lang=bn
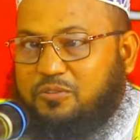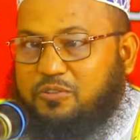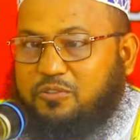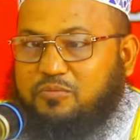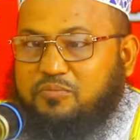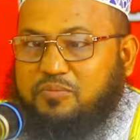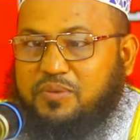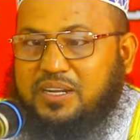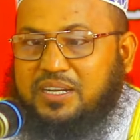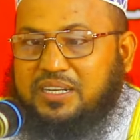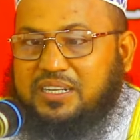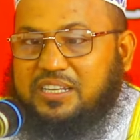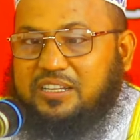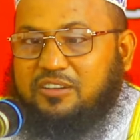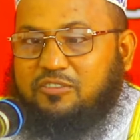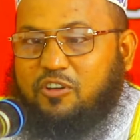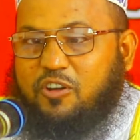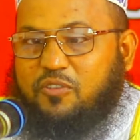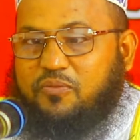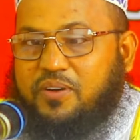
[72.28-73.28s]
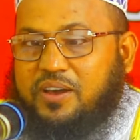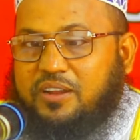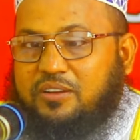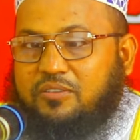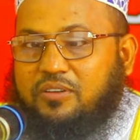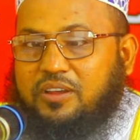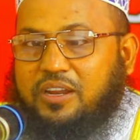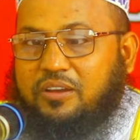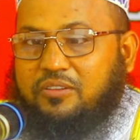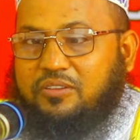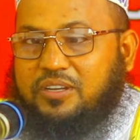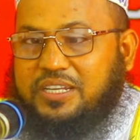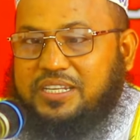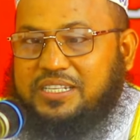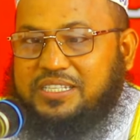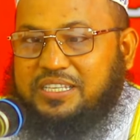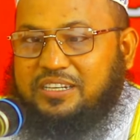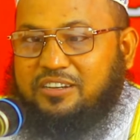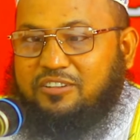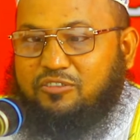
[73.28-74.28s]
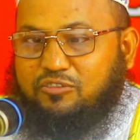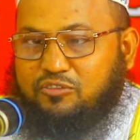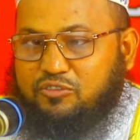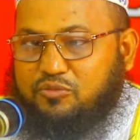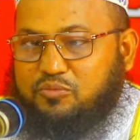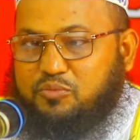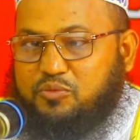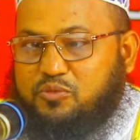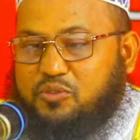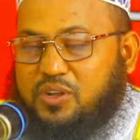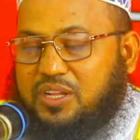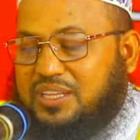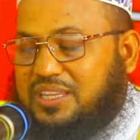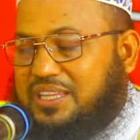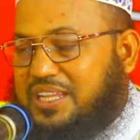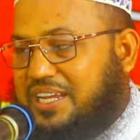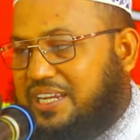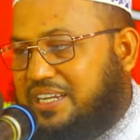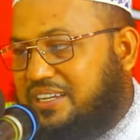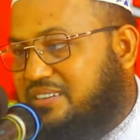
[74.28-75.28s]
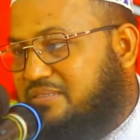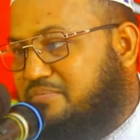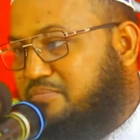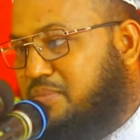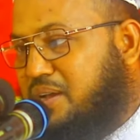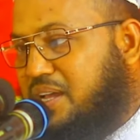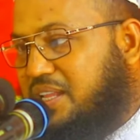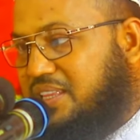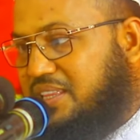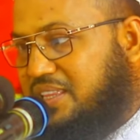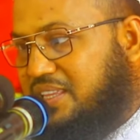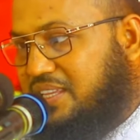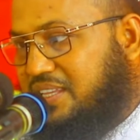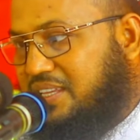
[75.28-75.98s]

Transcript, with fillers: লোকমানকে অফার করা হয়েছিল নবুয়াত না হেকমাত